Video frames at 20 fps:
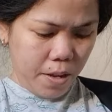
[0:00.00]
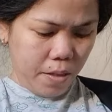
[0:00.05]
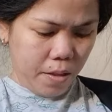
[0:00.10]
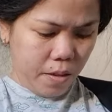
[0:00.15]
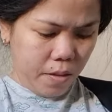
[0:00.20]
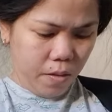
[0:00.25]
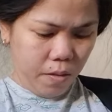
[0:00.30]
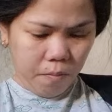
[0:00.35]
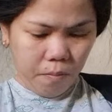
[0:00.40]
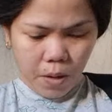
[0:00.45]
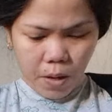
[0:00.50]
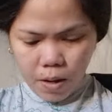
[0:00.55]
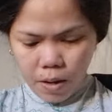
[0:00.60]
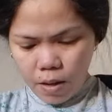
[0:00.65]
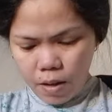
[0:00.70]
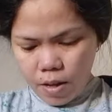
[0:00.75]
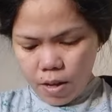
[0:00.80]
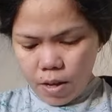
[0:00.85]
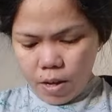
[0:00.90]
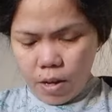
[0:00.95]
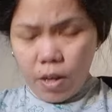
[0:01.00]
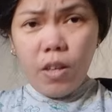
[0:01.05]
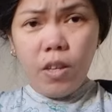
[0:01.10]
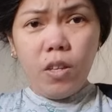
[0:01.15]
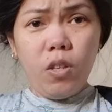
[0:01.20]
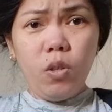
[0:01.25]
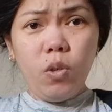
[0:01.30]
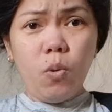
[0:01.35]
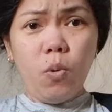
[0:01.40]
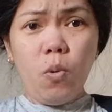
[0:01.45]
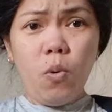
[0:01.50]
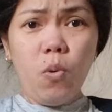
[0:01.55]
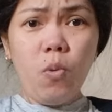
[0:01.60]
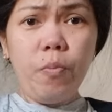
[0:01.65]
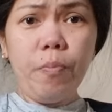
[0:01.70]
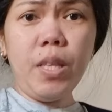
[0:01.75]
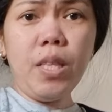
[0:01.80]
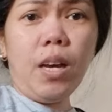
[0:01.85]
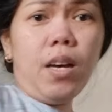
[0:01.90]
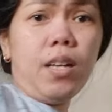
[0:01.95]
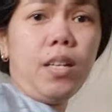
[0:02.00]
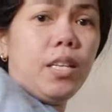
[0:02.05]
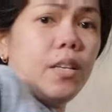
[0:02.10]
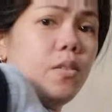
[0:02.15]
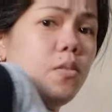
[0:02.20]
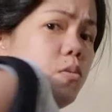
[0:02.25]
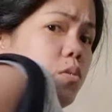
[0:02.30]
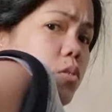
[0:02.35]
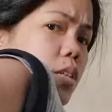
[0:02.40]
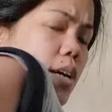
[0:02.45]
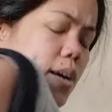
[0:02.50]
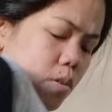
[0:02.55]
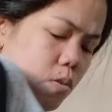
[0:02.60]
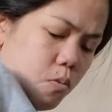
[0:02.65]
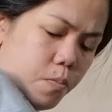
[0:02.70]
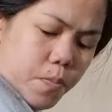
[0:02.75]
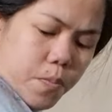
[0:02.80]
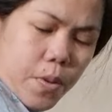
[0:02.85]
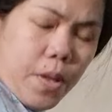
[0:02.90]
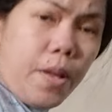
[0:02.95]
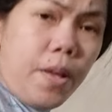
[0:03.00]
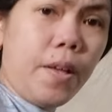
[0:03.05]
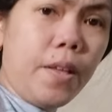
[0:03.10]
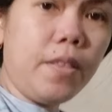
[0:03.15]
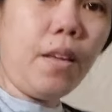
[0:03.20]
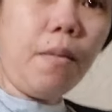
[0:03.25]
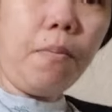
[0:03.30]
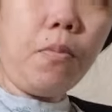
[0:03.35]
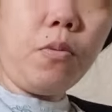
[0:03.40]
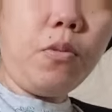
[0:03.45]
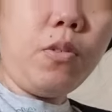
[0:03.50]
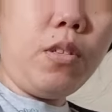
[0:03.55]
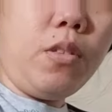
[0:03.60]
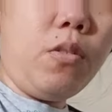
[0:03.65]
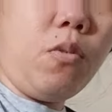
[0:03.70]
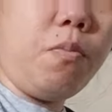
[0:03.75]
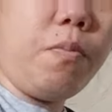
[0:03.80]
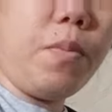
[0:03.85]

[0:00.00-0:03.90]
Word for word: natin? Para yung pinakang likod sa ako. Tapos, ito,